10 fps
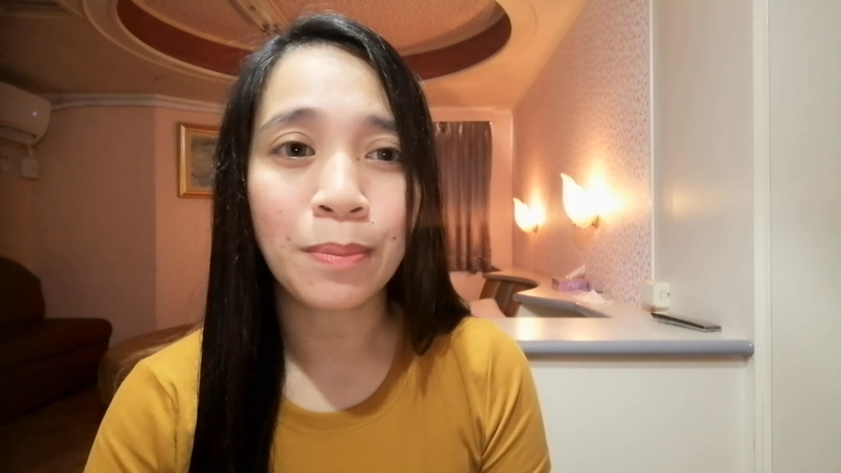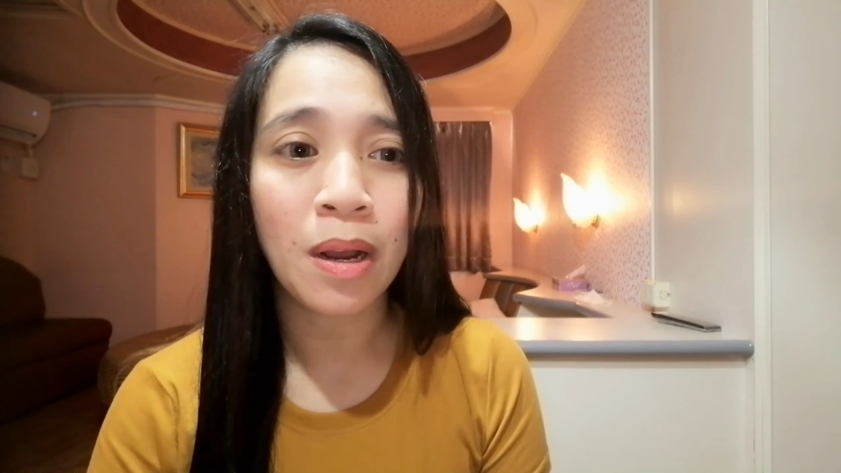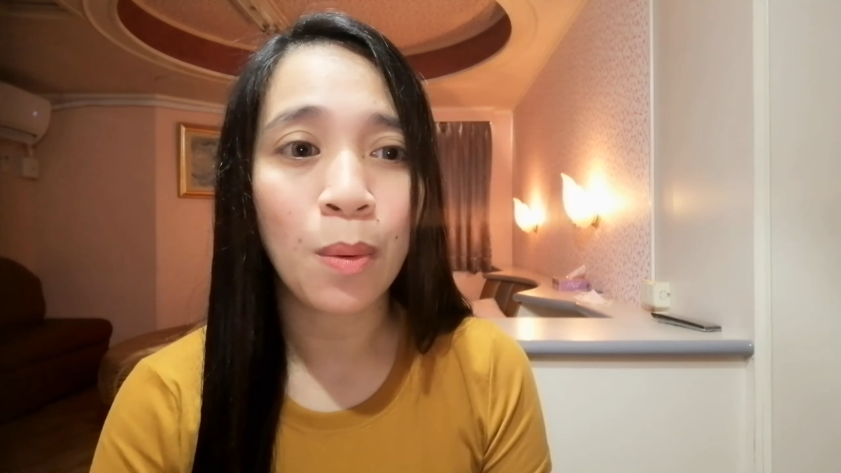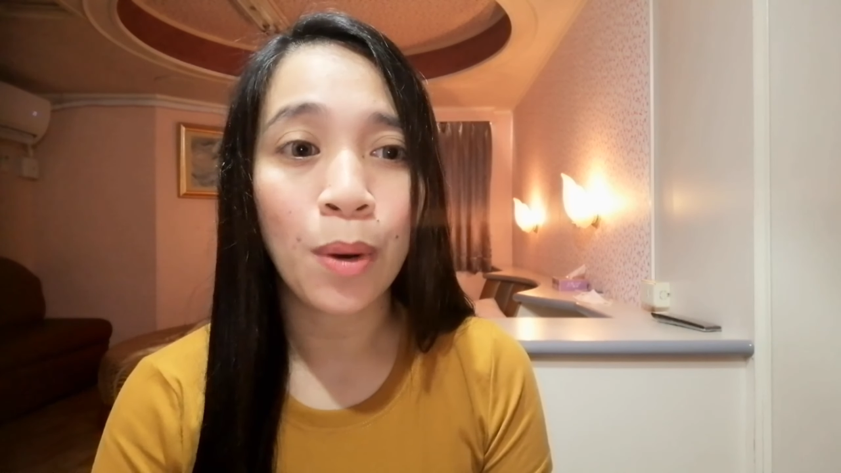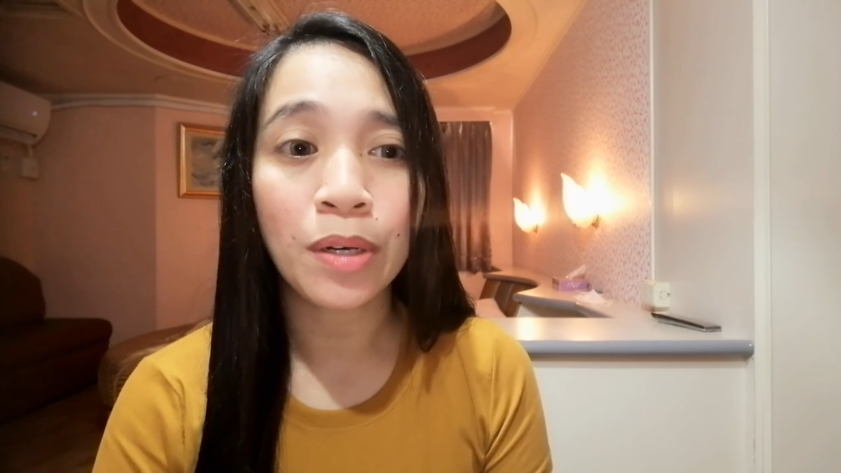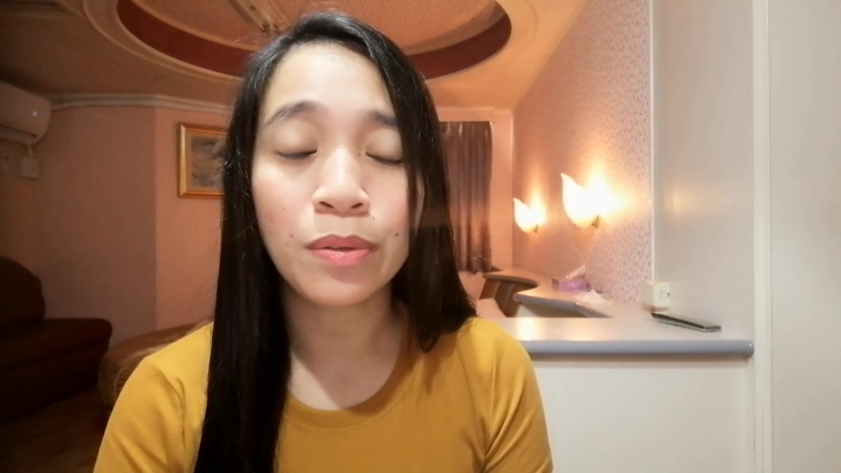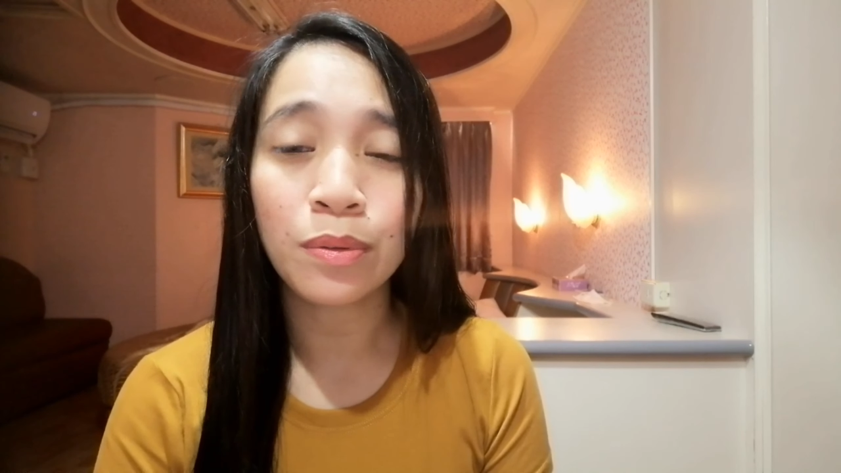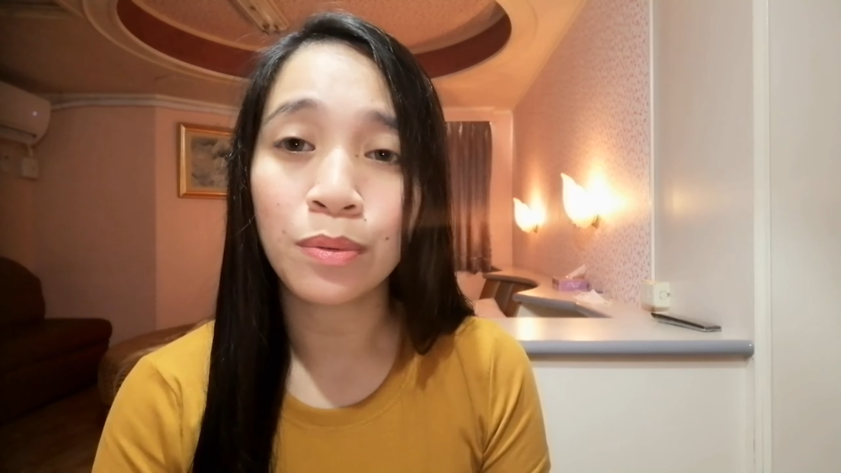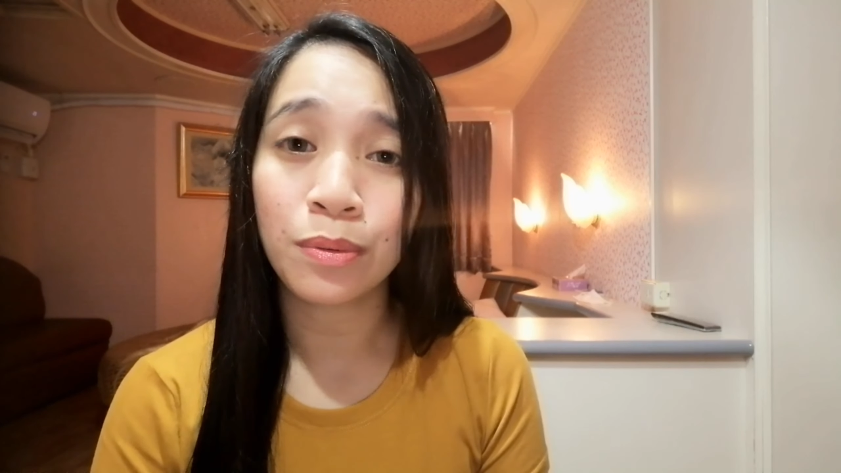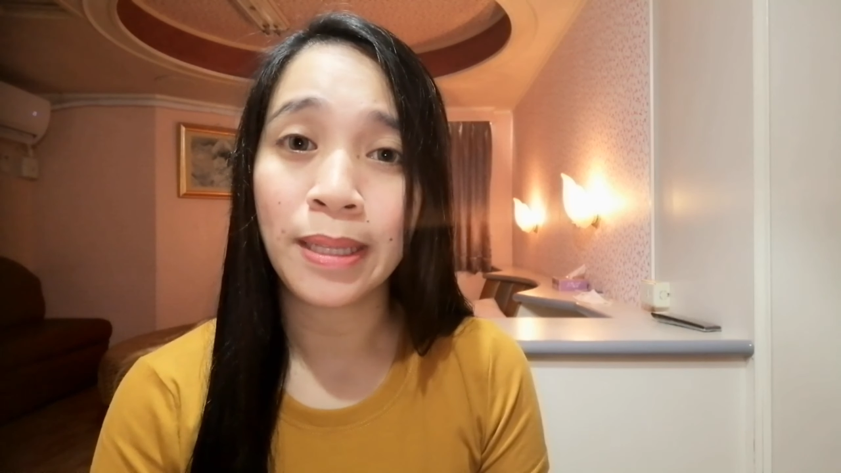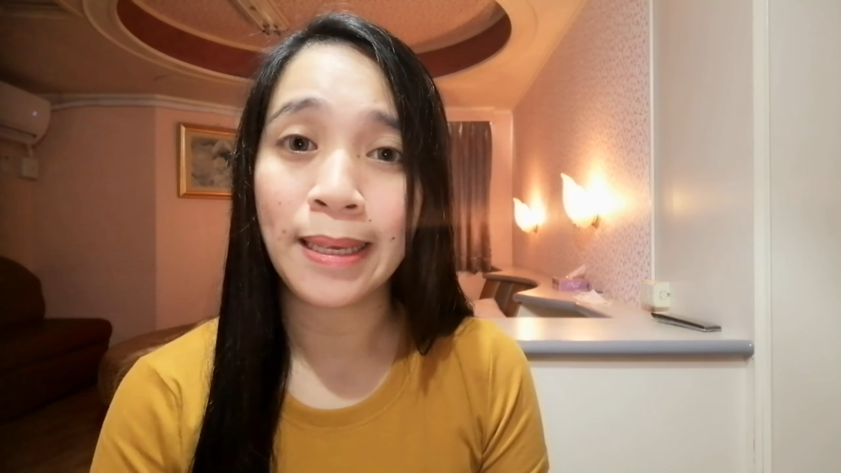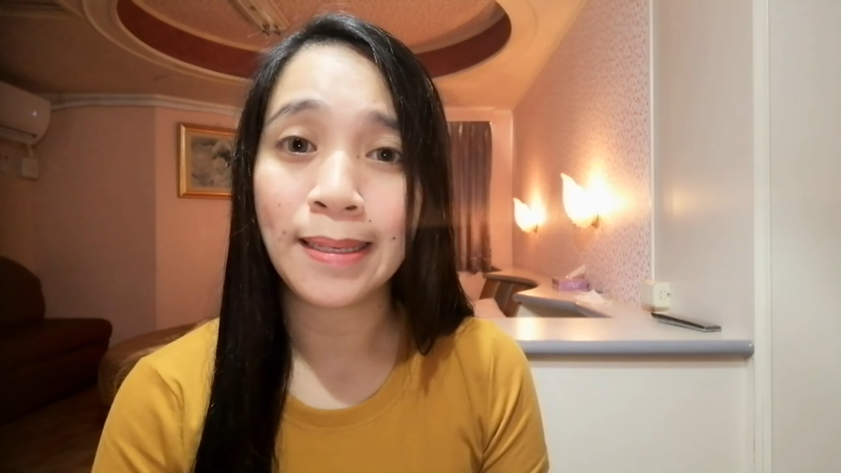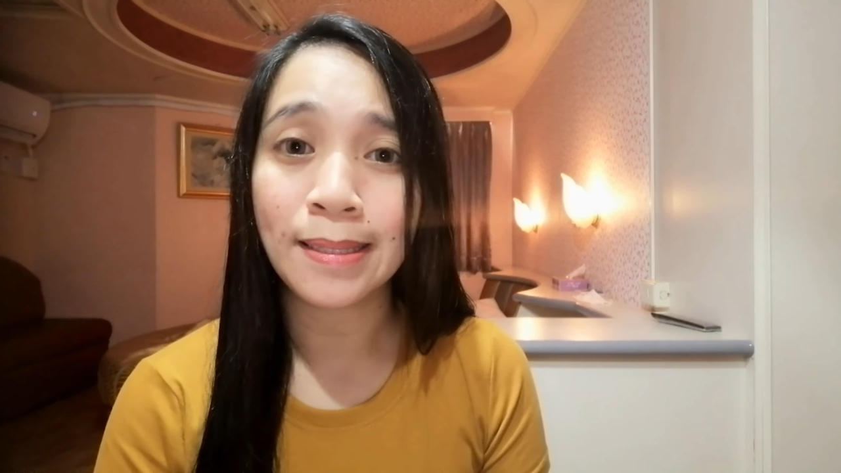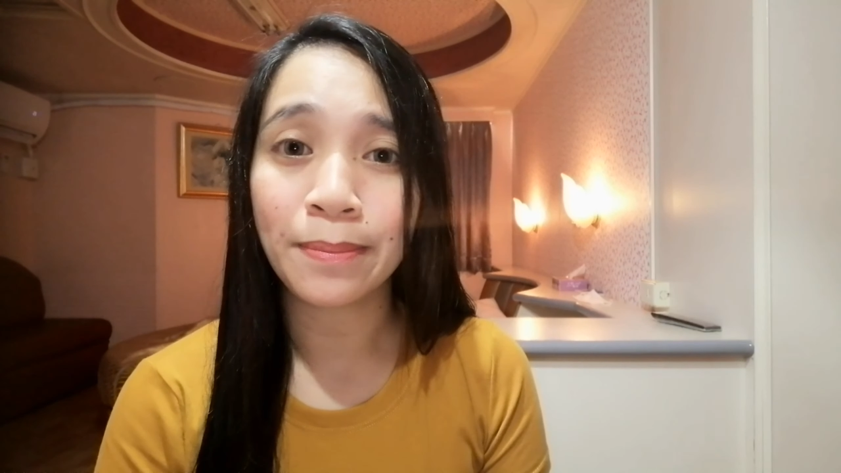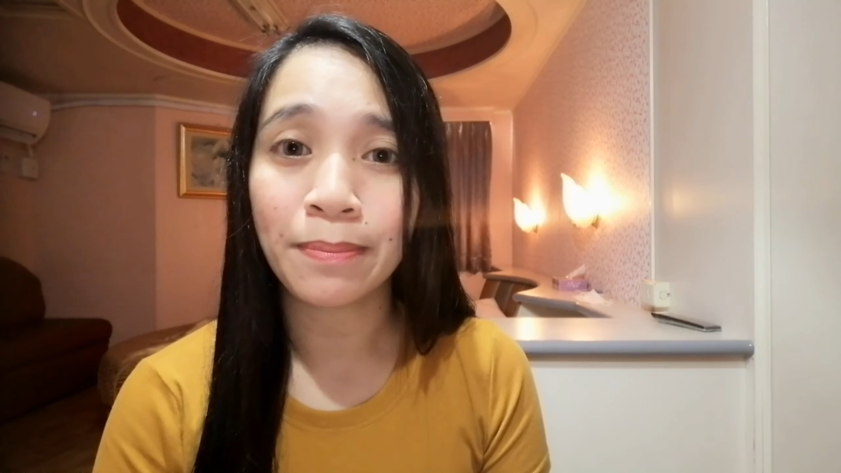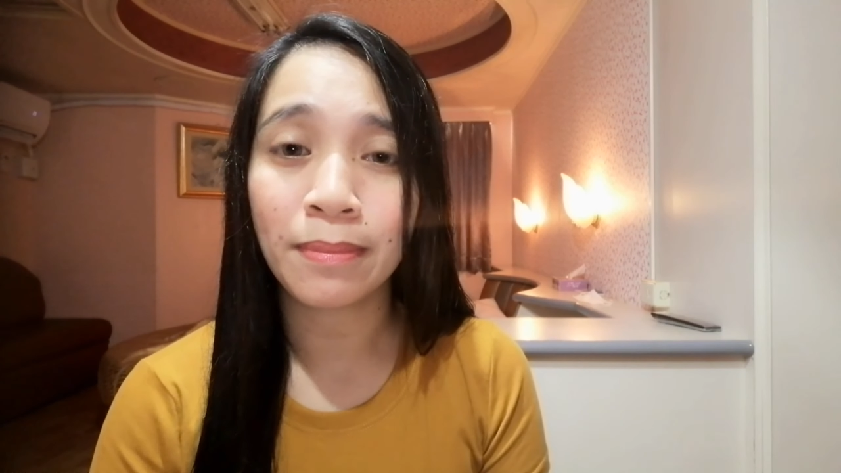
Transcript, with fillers: mga 1 to 2 days,